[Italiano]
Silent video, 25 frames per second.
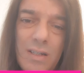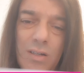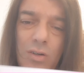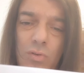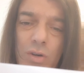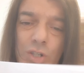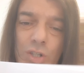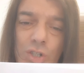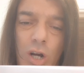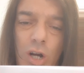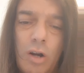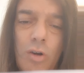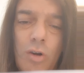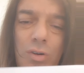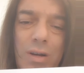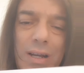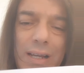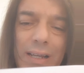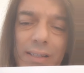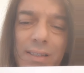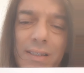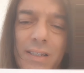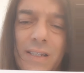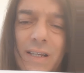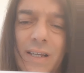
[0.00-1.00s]
qui c'è la
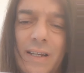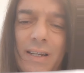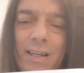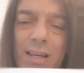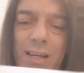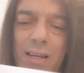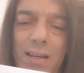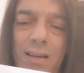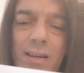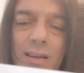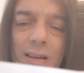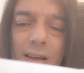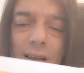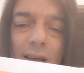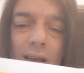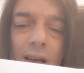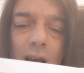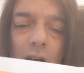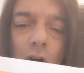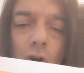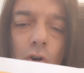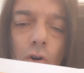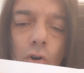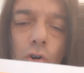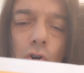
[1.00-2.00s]
locandina,
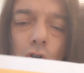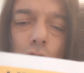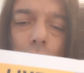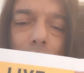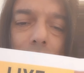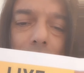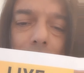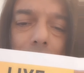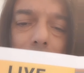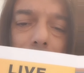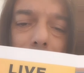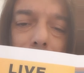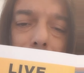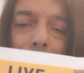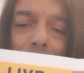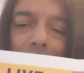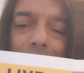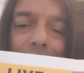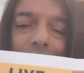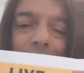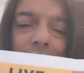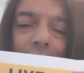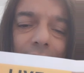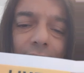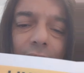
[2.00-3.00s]
come
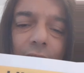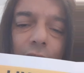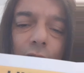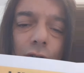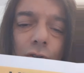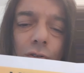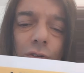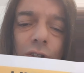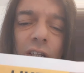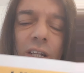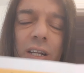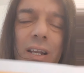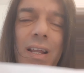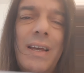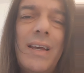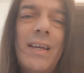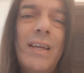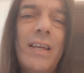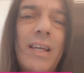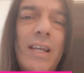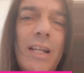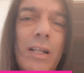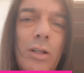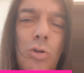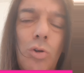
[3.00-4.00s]
mettere in
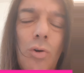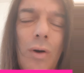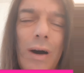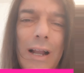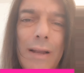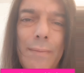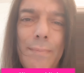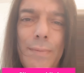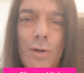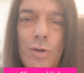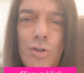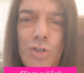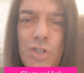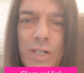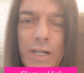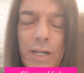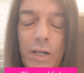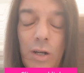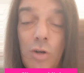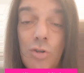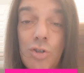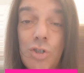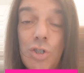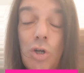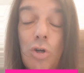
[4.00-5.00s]
ordine il tuo albero
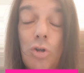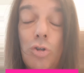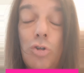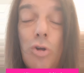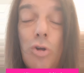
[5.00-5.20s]
genealogico.